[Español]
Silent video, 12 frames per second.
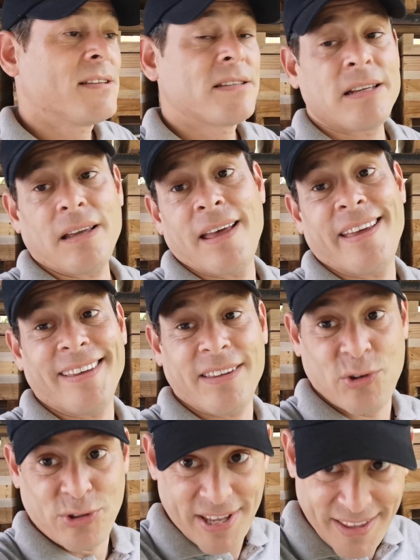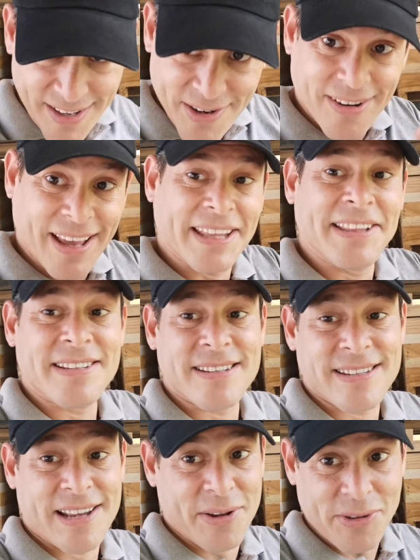Sí, y yo te digo que es
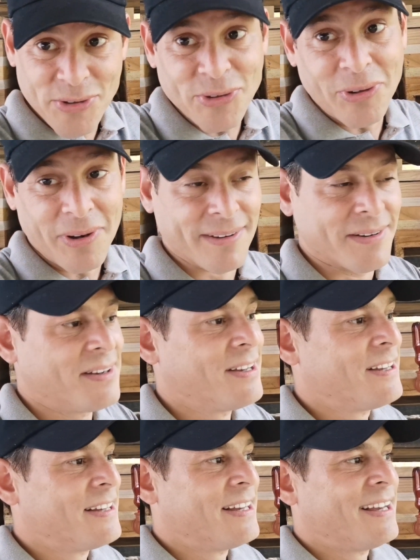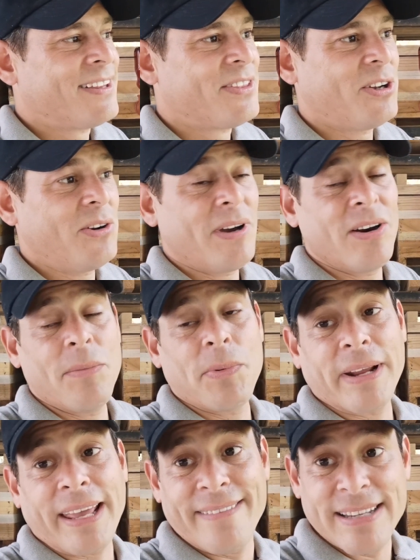necesario y yo no lo hago. No lo hago
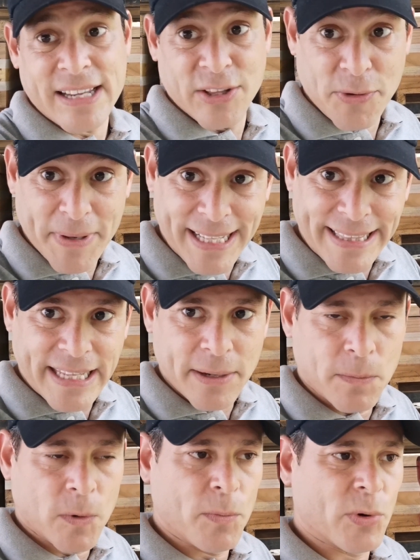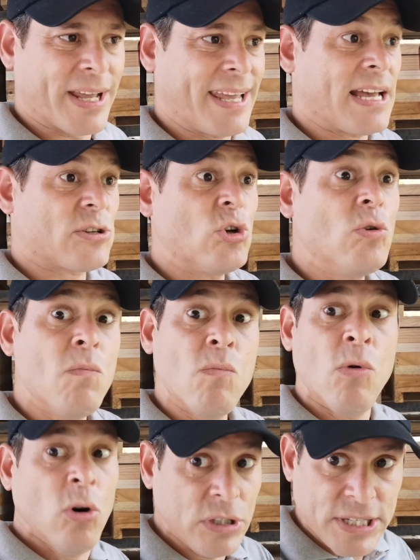porque a veces no me da el tiempo, porque ya son
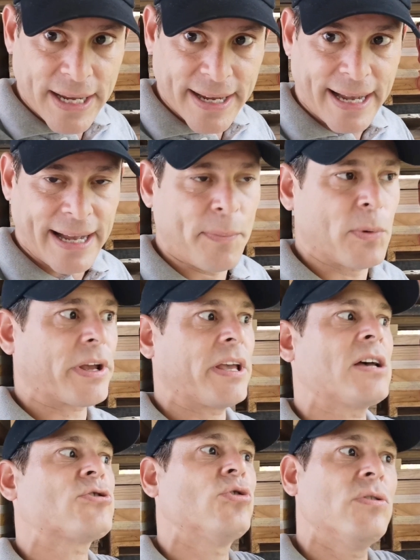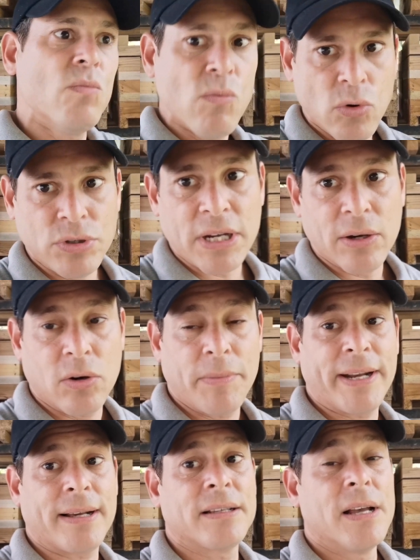muchas cajas, porque ya son muchas
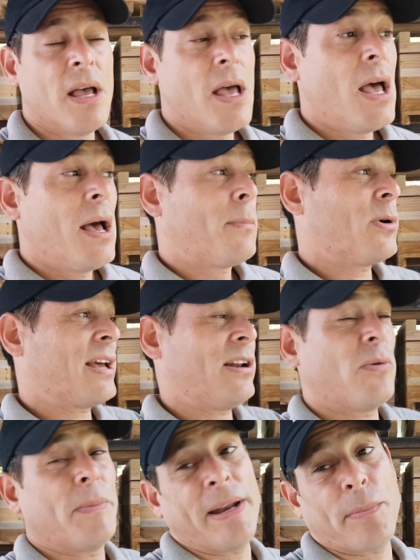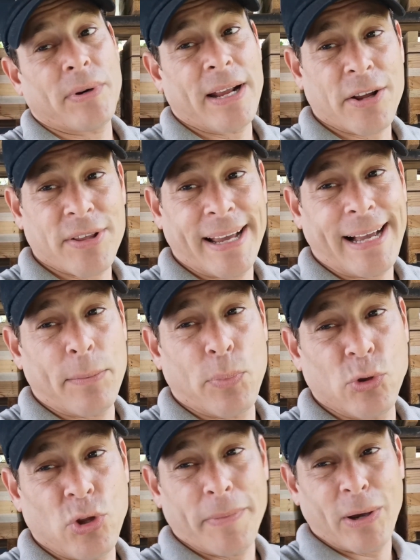colmenas, porque los meliponarios de
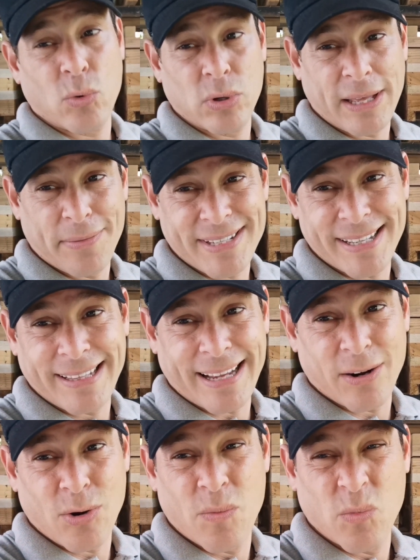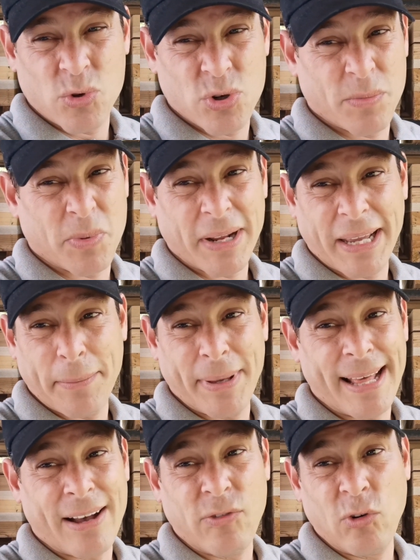campo no me gusta visitarlos mucho porque
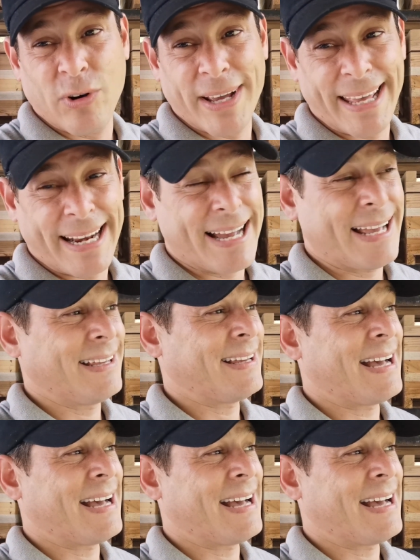me da flojera.